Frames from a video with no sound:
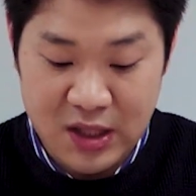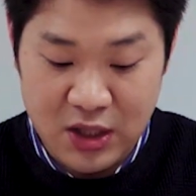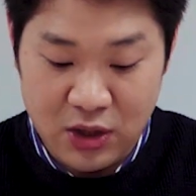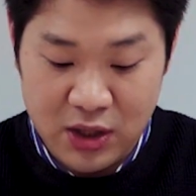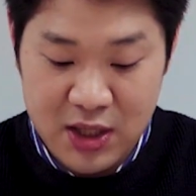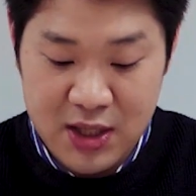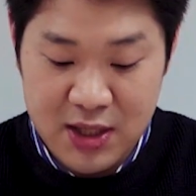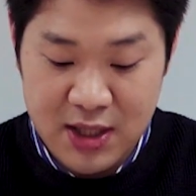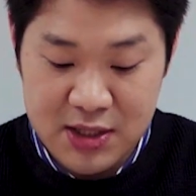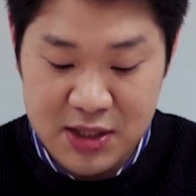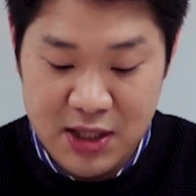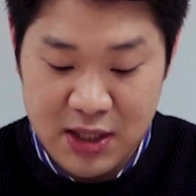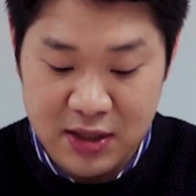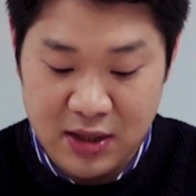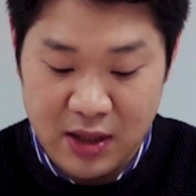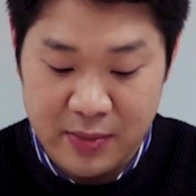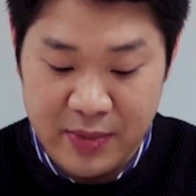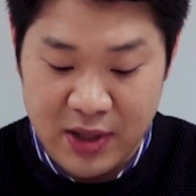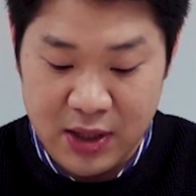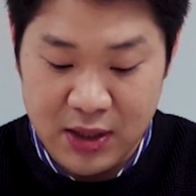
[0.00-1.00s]
여기까지
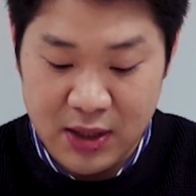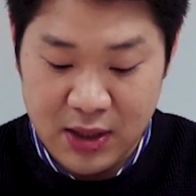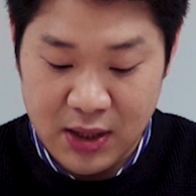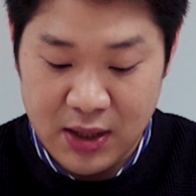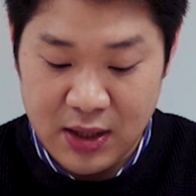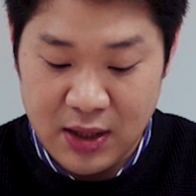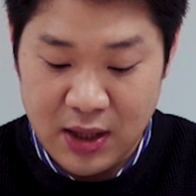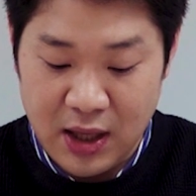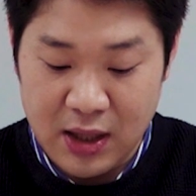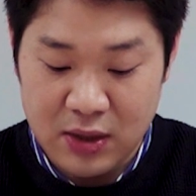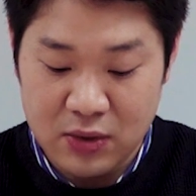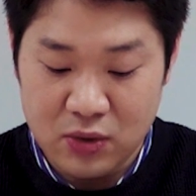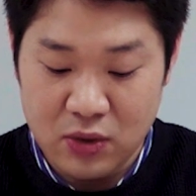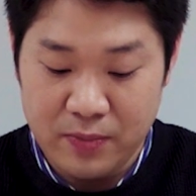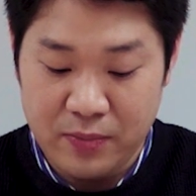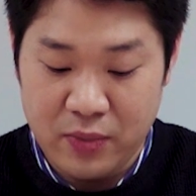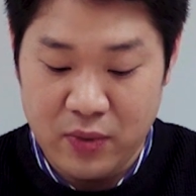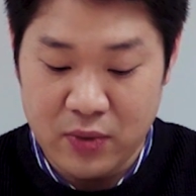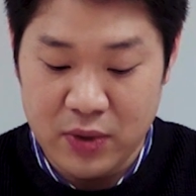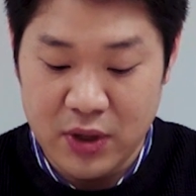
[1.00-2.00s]
했다면
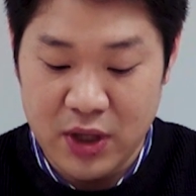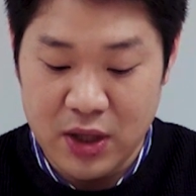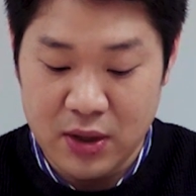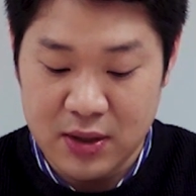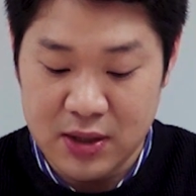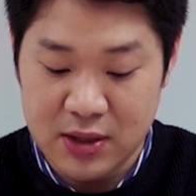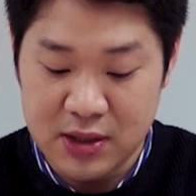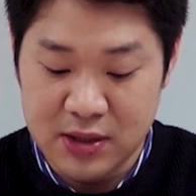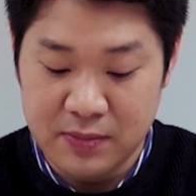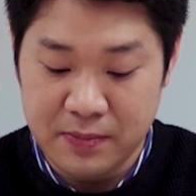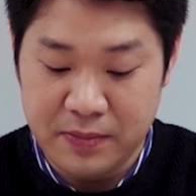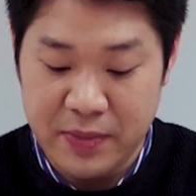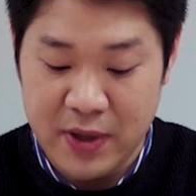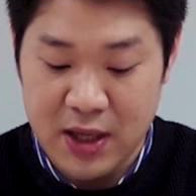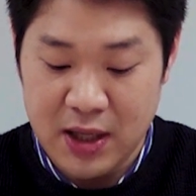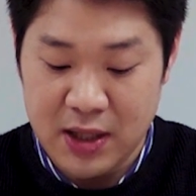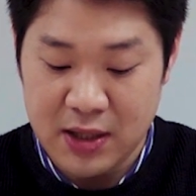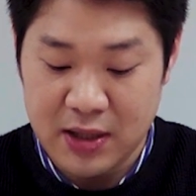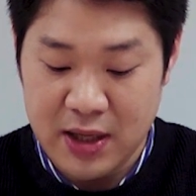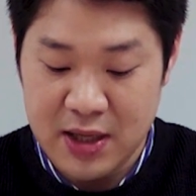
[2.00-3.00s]
학교 폭력
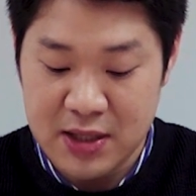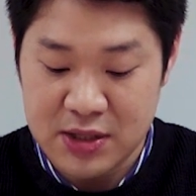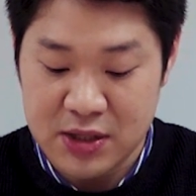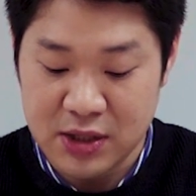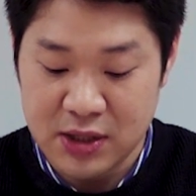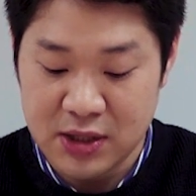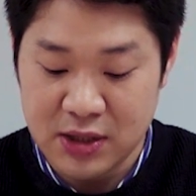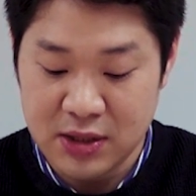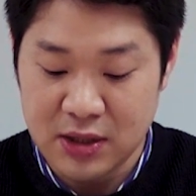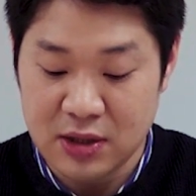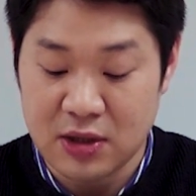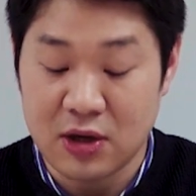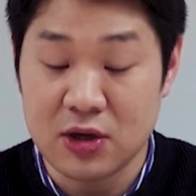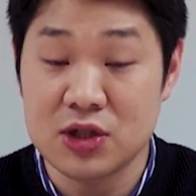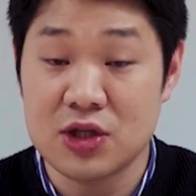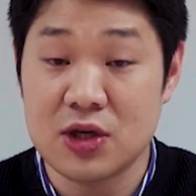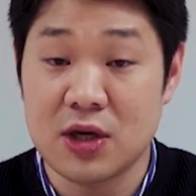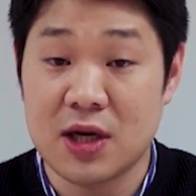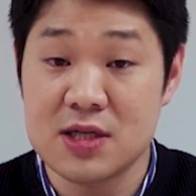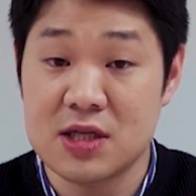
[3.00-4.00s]
은폐에 대해서는
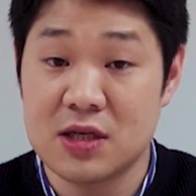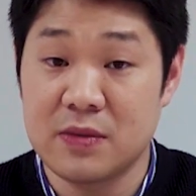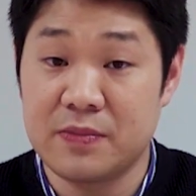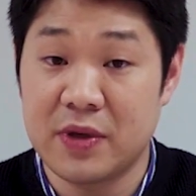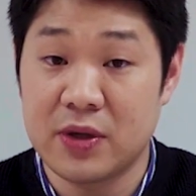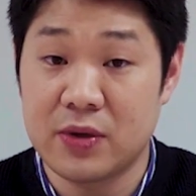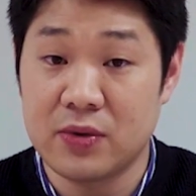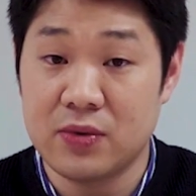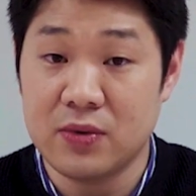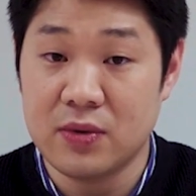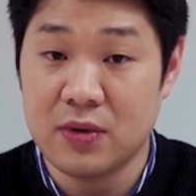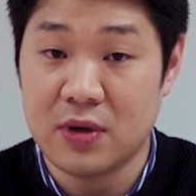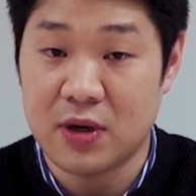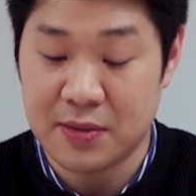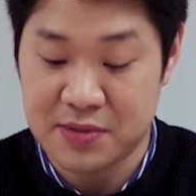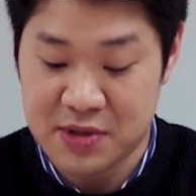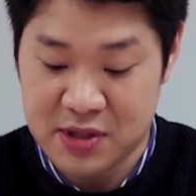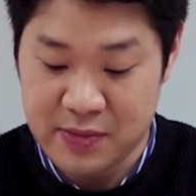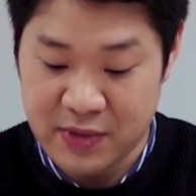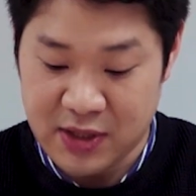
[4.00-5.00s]
걱정하실 필요
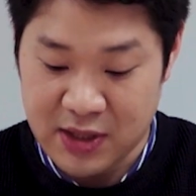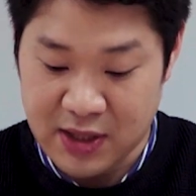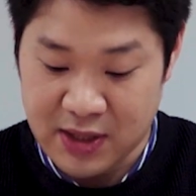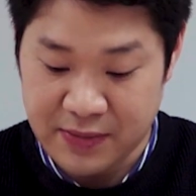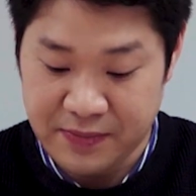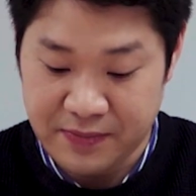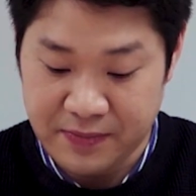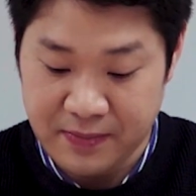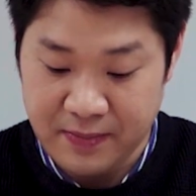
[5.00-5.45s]
없습니다.